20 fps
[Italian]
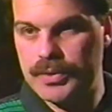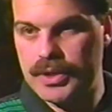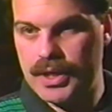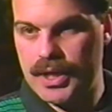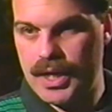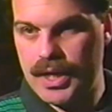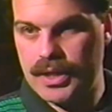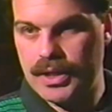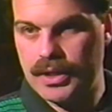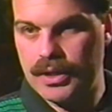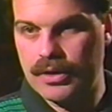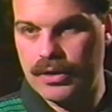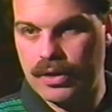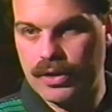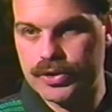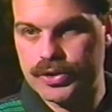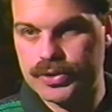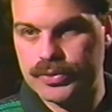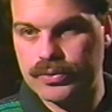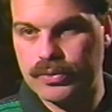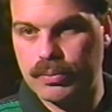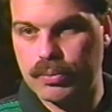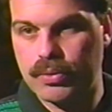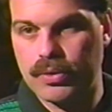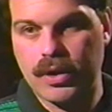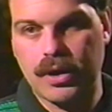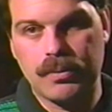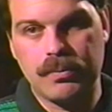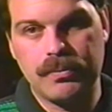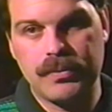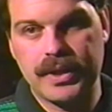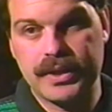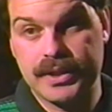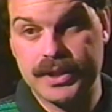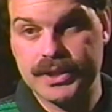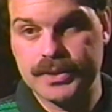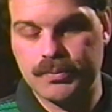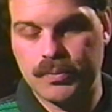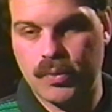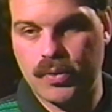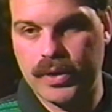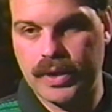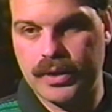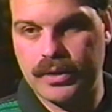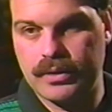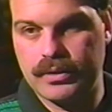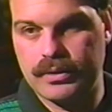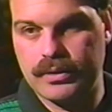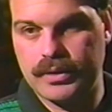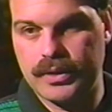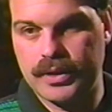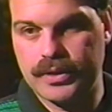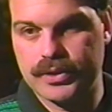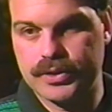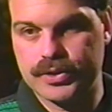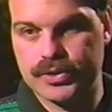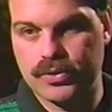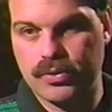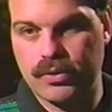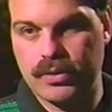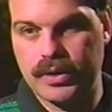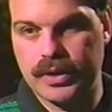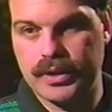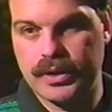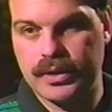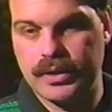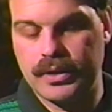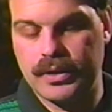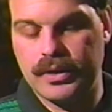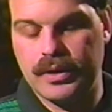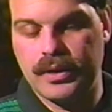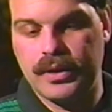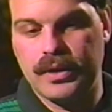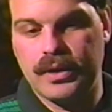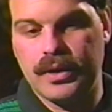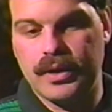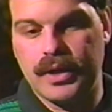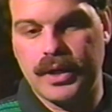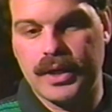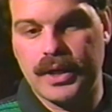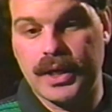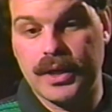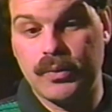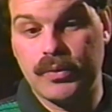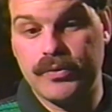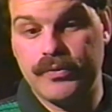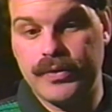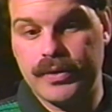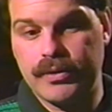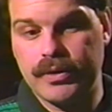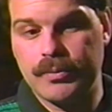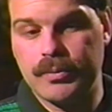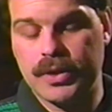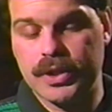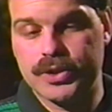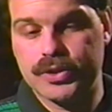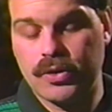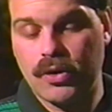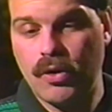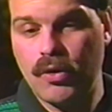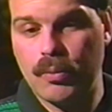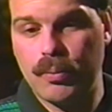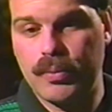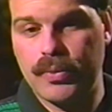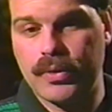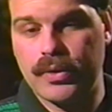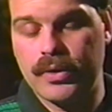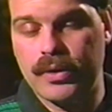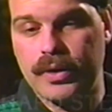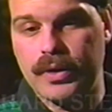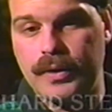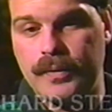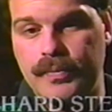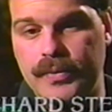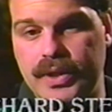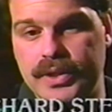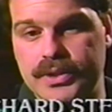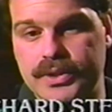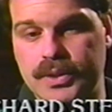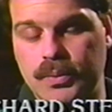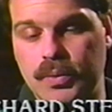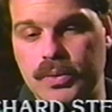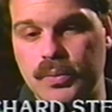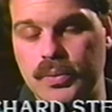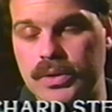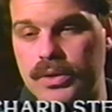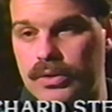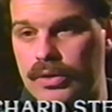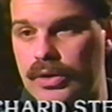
che ha assistito Prete durante tutta la vicenda penale, esprime le sue perplessità. I would very much hope that someone would